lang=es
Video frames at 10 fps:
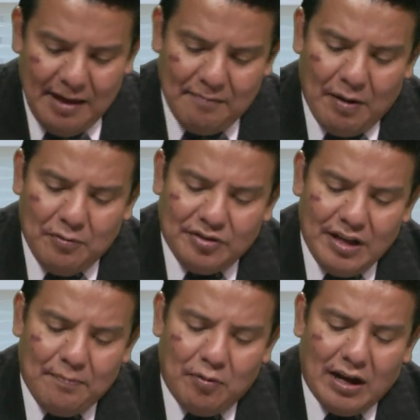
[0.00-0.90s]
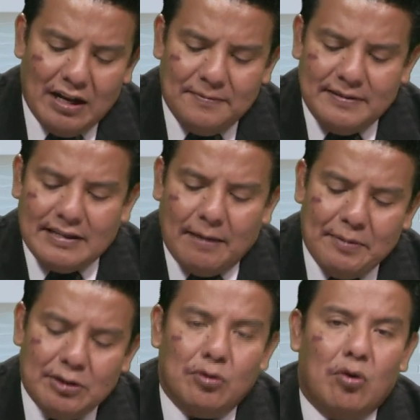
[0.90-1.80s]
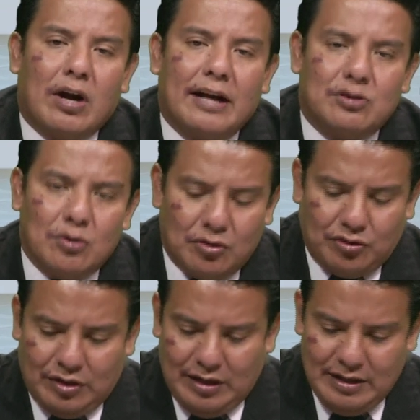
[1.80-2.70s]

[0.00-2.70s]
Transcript: Vamos a ir a Apocalipsis capítulo 14.